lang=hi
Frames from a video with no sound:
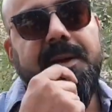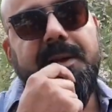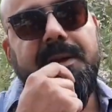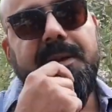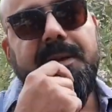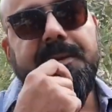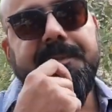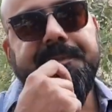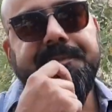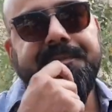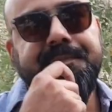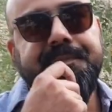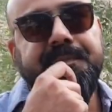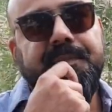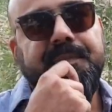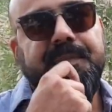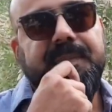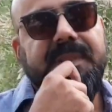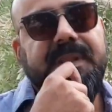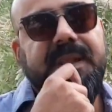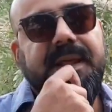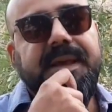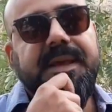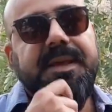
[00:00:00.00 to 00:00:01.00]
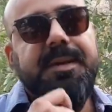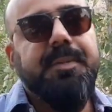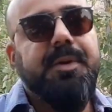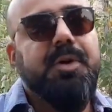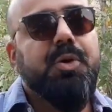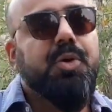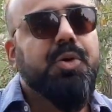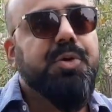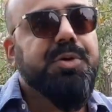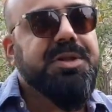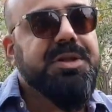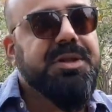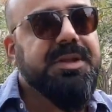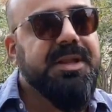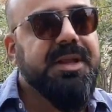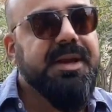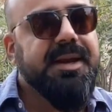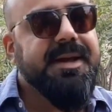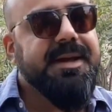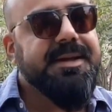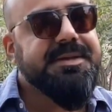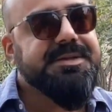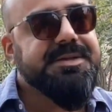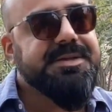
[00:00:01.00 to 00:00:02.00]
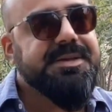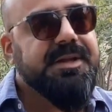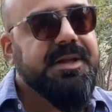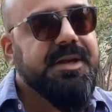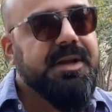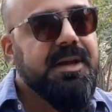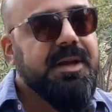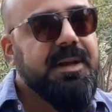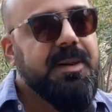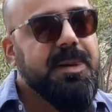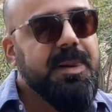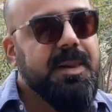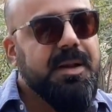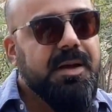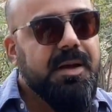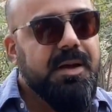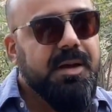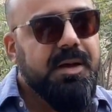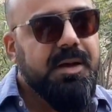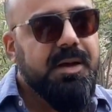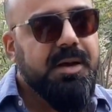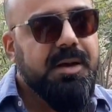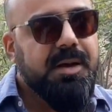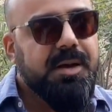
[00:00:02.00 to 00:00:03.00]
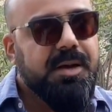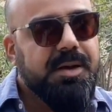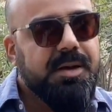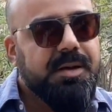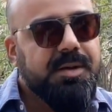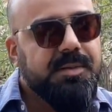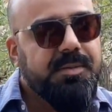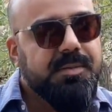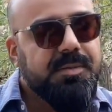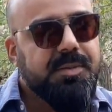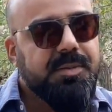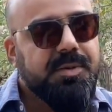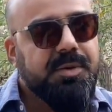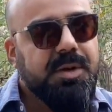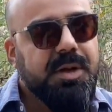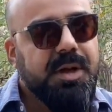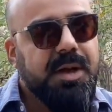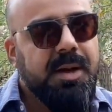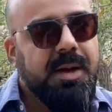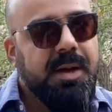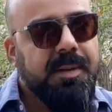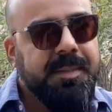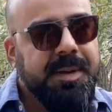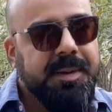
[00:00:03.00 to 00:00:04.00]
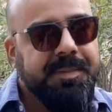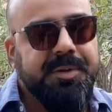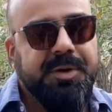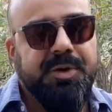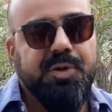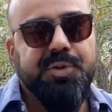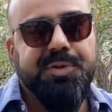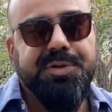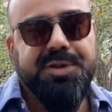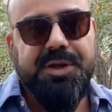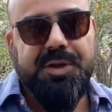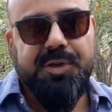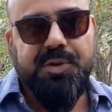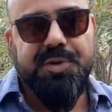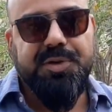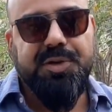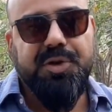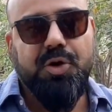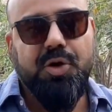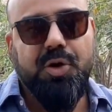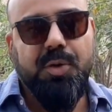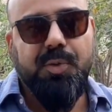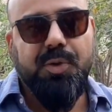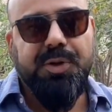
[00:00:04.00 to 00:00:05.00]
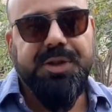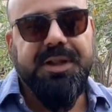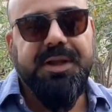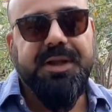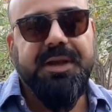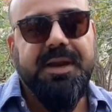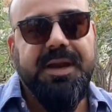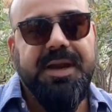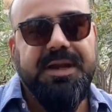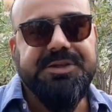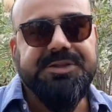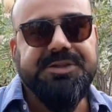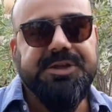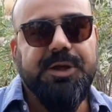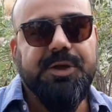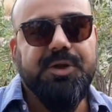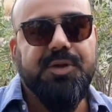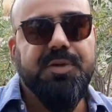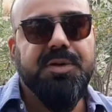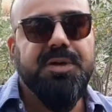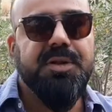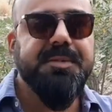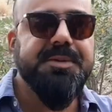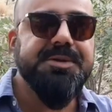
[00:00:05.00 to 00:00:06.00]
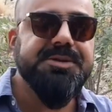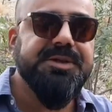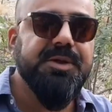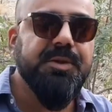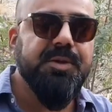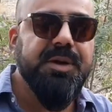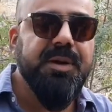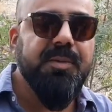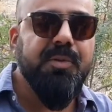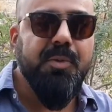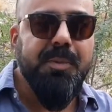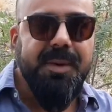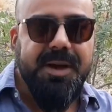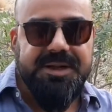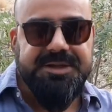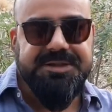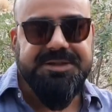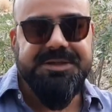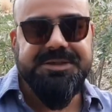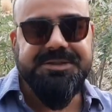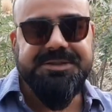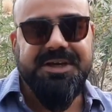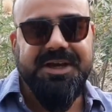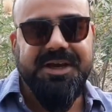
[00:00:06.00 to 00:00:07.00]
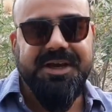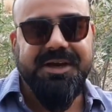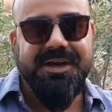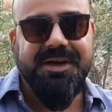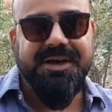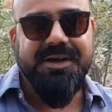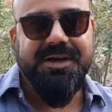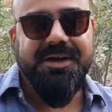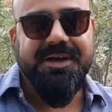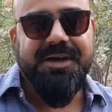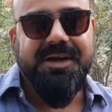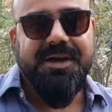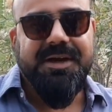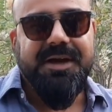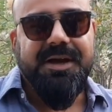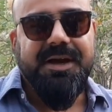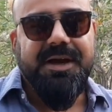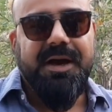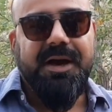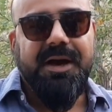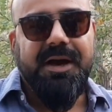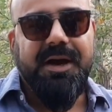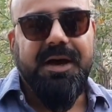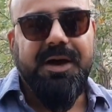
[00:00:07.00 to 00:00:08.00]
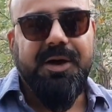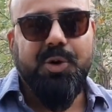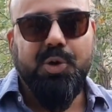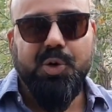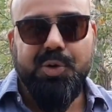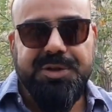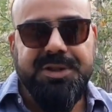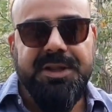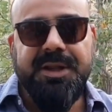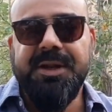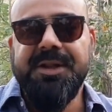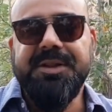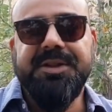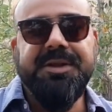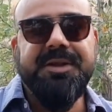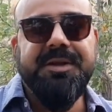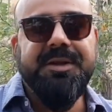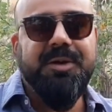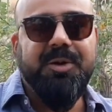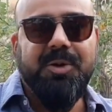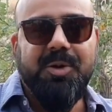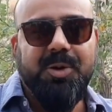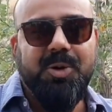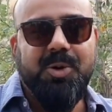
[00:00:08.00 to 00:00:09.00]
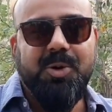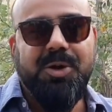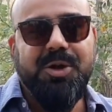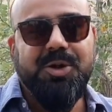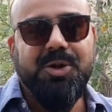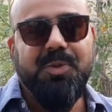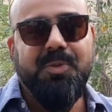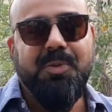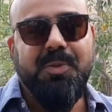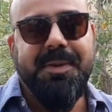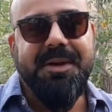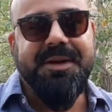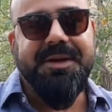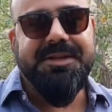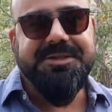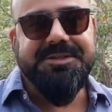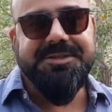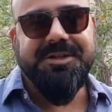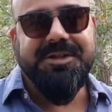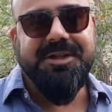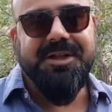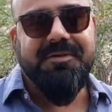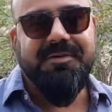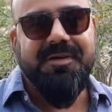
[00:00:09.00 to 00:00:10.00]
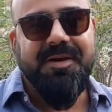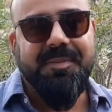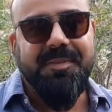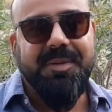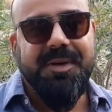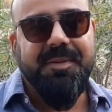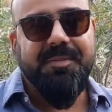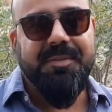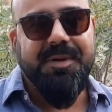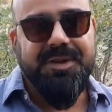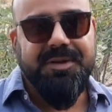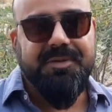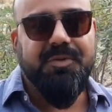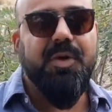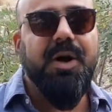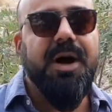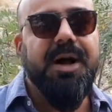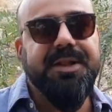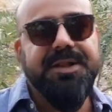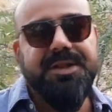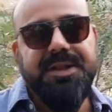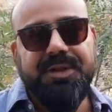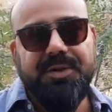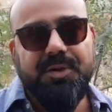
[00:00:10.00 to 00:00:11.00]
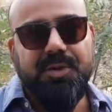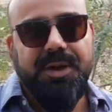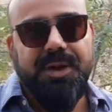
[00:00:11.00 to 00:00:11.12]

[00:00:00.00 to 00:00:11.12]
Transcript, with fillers: महसूस हुआ देखिए ये बिल्कुल उसी तरह है जिस तरह आ, हम अपने दूसरे दोस्तों को बोलते हैं कराची का तो समझते हैं उनका मोबाइल छिन जाएगा हाँ। रोज़ाना तीन करोड़ लोग तो मोबाइल नहीं छिनता वहाँ पे बस वो हादसा